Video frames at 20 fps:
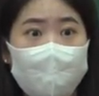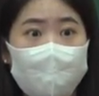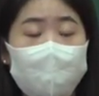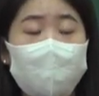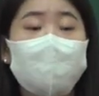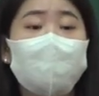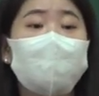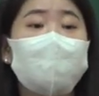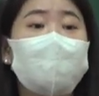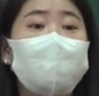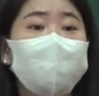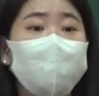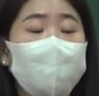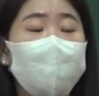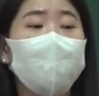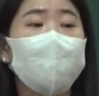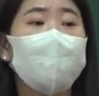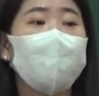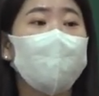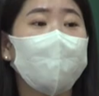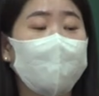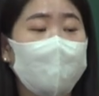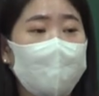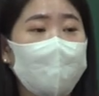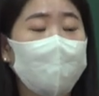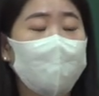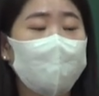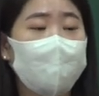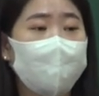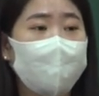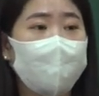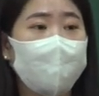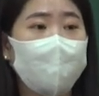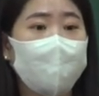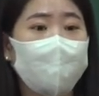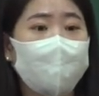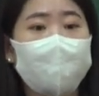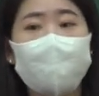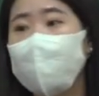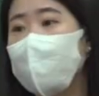그 지입으로 뭐라고 얘기하는 거냐면
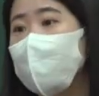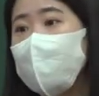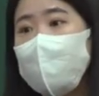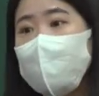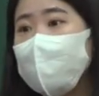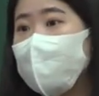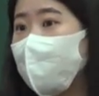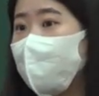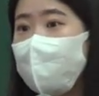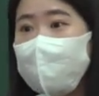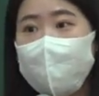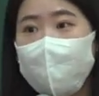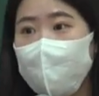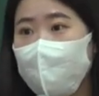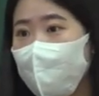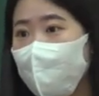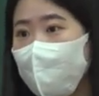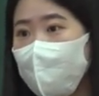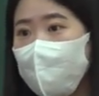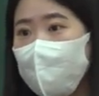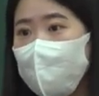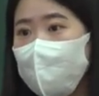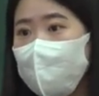난 하나님 안 믿어야.